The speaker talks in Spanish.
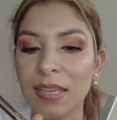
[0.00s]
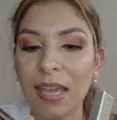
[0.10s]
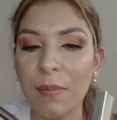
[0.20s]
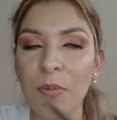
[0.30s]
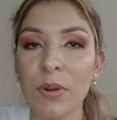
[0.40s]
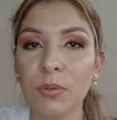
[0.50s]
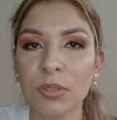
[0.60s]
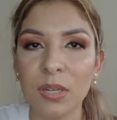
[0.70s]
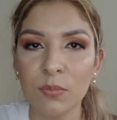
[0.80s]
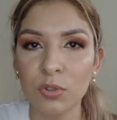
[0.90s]
que a mí me
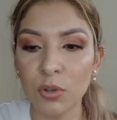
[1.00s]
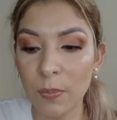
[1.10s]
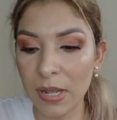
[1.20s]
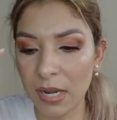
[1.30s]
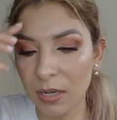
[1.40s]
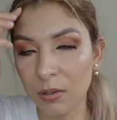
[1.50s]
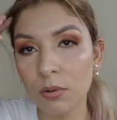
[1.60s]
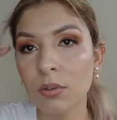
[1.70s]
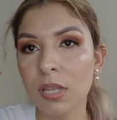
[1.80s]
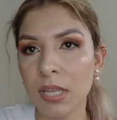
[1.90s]
gusta mucho para el
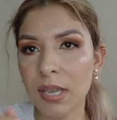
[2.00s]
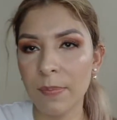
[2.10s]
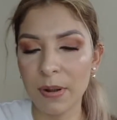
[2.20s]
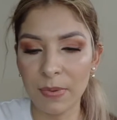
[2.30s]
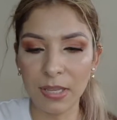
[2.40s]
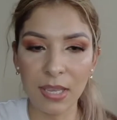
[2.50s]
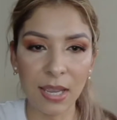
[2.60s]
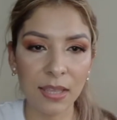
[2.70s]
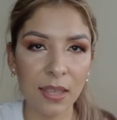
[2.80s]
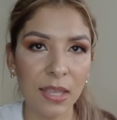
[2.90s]
look de día, para
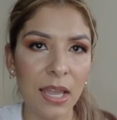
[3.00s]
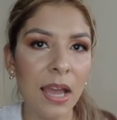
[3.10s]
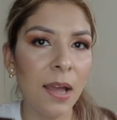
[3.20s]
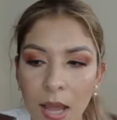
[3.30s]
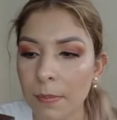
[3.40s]
maquillaje de día,